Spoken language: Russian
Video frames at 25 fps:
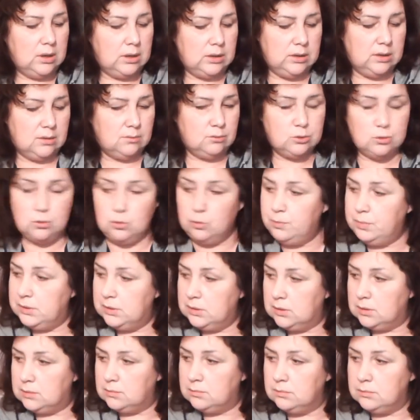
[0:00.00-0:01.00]
Я вот
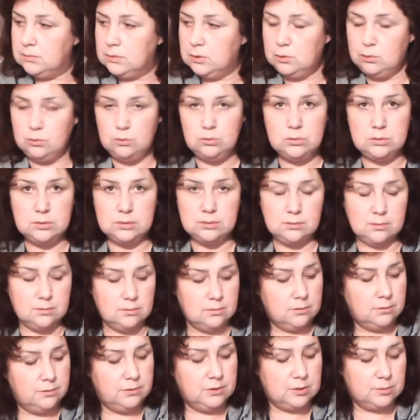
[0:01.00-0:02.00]
купила грунт
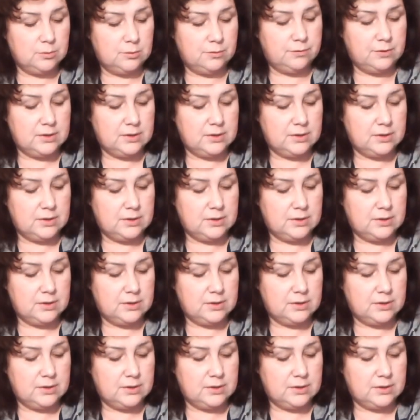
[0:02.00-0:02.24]
фирмы